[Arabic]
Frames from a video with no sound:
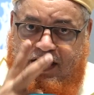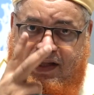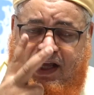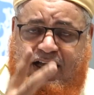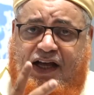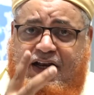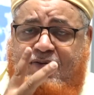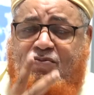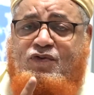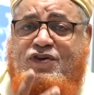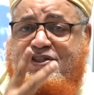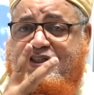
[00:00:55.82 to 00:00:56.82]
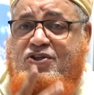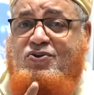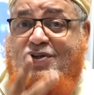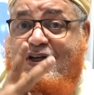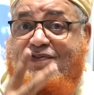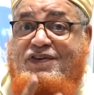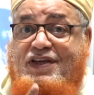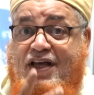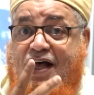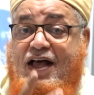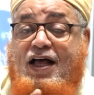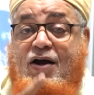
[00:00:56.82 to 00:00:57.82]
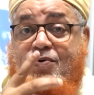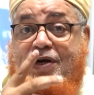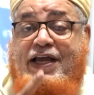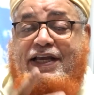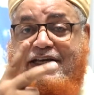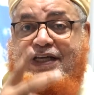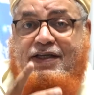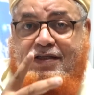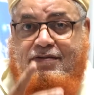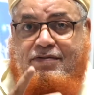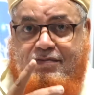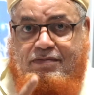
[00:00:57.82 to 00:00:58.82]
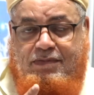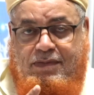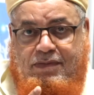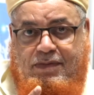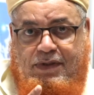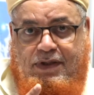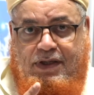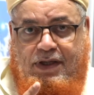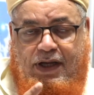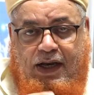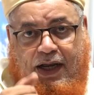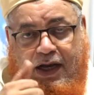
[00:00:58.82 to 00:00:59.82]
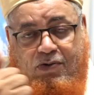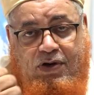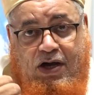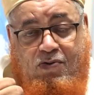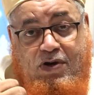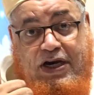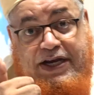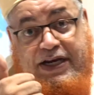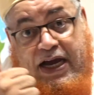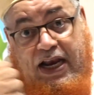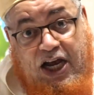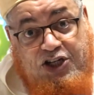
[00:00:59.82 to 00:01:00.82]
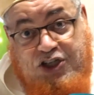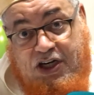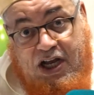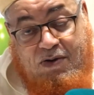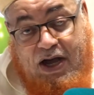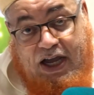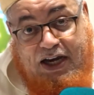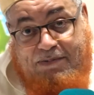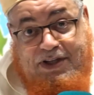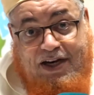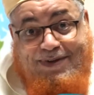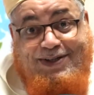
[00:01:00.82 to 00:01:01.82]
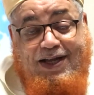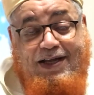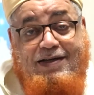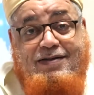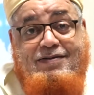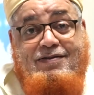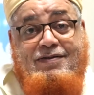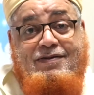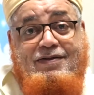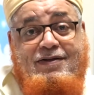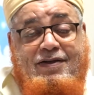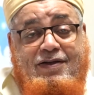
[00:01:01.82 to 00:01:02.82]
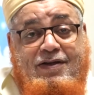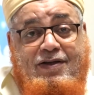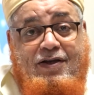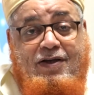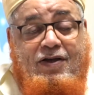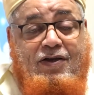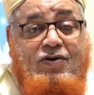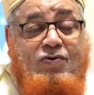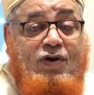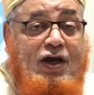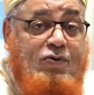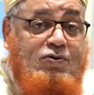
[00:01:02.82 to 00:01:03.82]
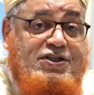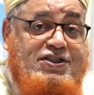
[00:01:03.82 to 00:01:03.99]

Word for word: ذكر المفسرون فيها قولين القول الأول أنها العشر الأواخر من رمضان والقول